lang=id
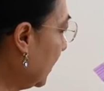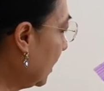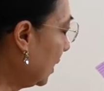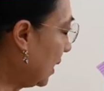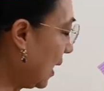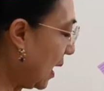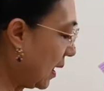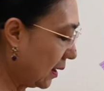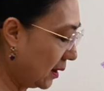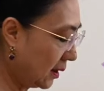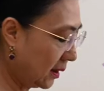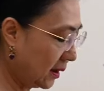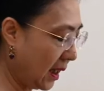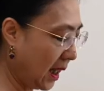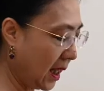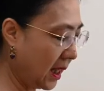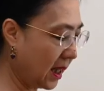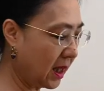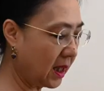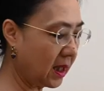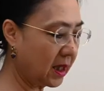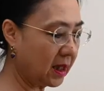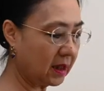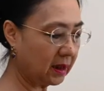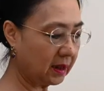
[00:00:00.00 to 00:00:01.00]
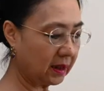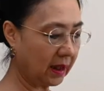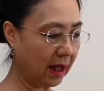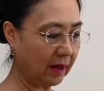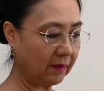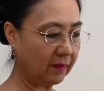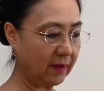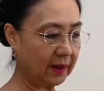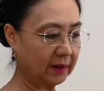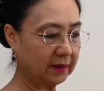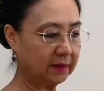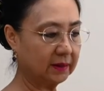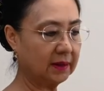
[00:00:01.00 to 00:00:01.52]
karena
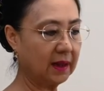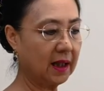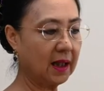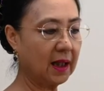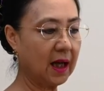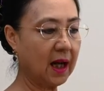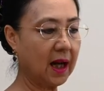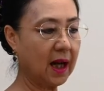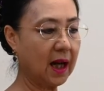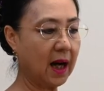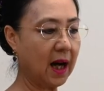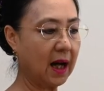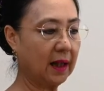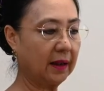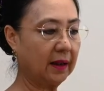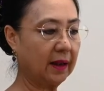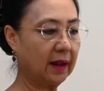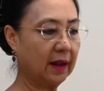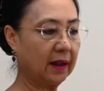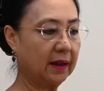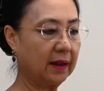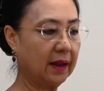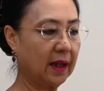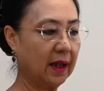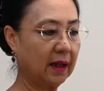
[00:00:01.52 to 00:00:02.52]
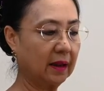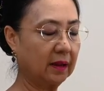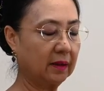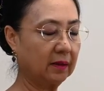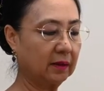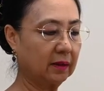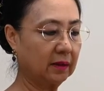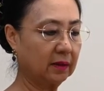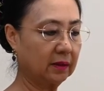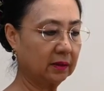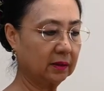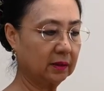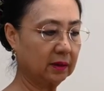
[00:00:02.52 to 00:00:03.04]
kawatnya ada yang
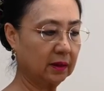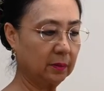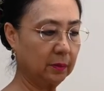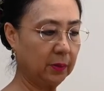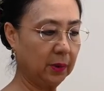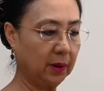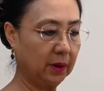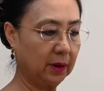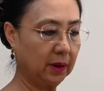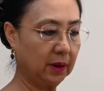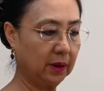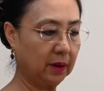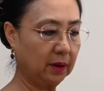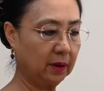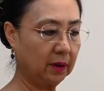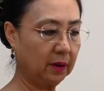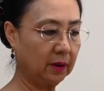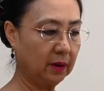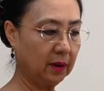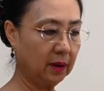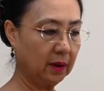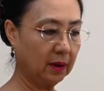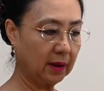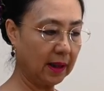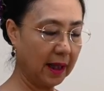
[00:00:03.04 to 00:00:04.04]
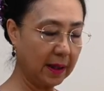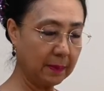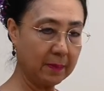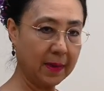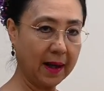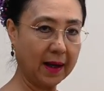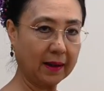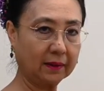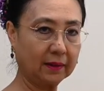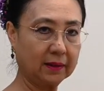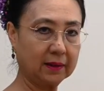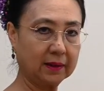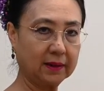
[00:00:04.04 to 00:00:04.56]
lebih
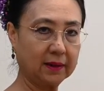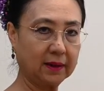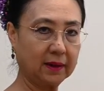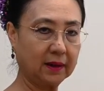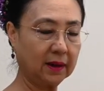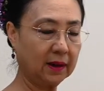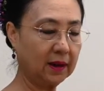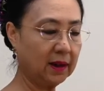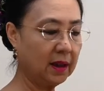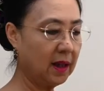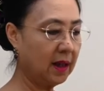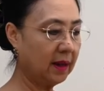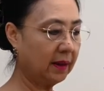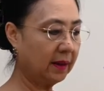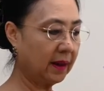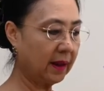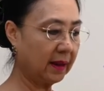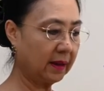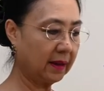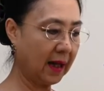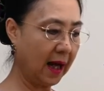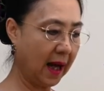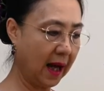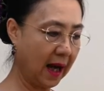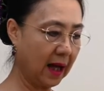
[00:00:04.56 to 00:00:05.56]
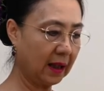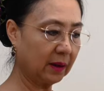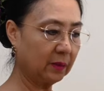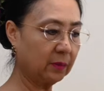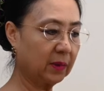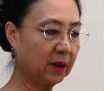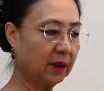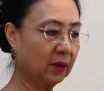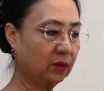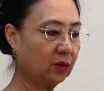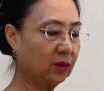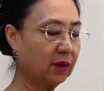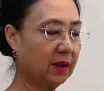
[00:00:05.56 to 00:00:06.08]
lebar di sini dia nahan
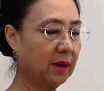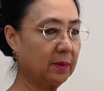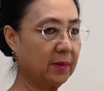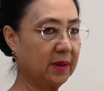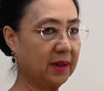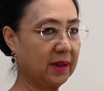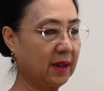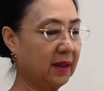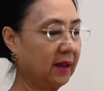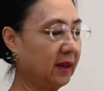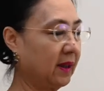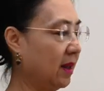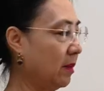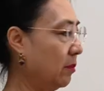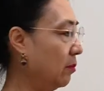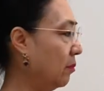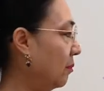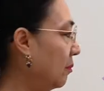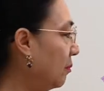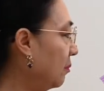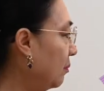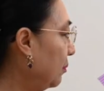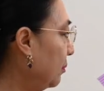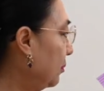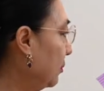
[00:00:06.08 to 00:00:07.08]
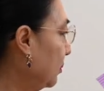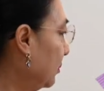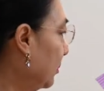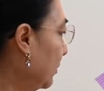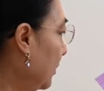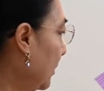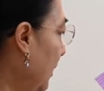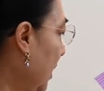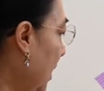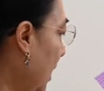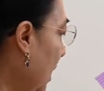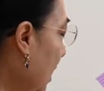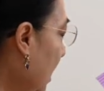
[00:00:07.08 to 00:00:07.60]
gitu dia bisa diam.
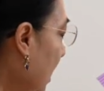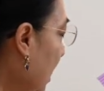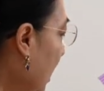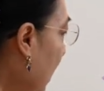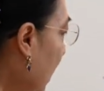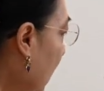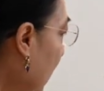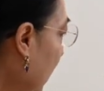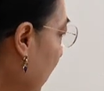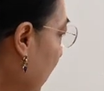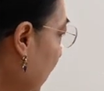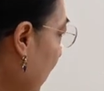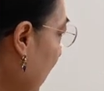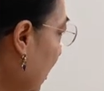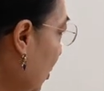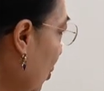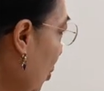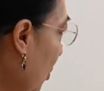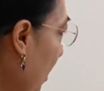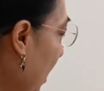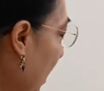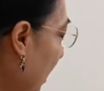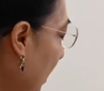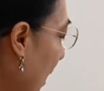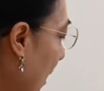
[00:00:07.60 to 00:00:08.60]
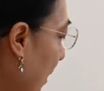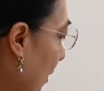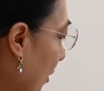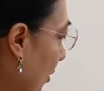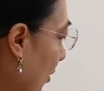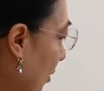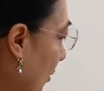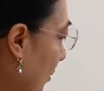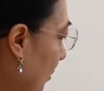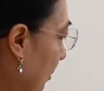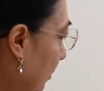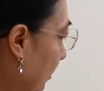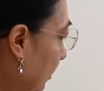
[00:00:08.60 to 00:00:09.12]
Ya. Kita coba
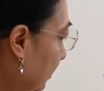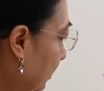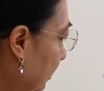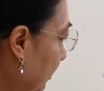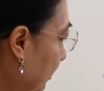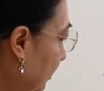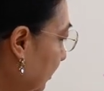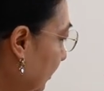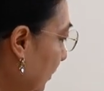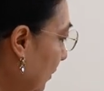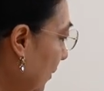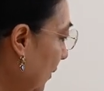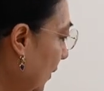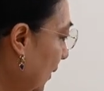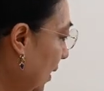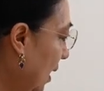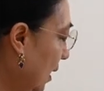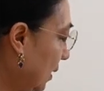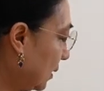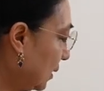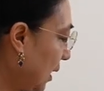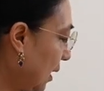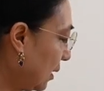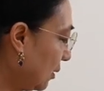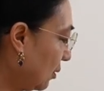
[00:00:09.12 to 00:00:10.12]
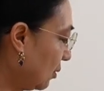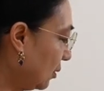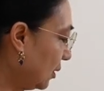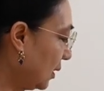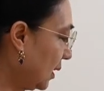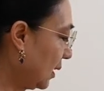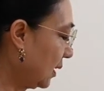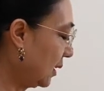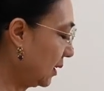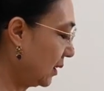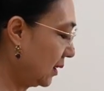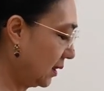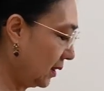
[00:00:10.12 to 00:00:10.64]
taruh yang
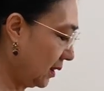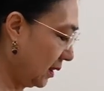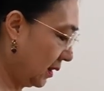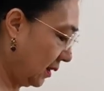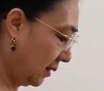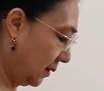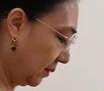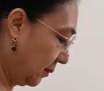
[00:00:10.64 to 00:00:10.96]
satunya di sini.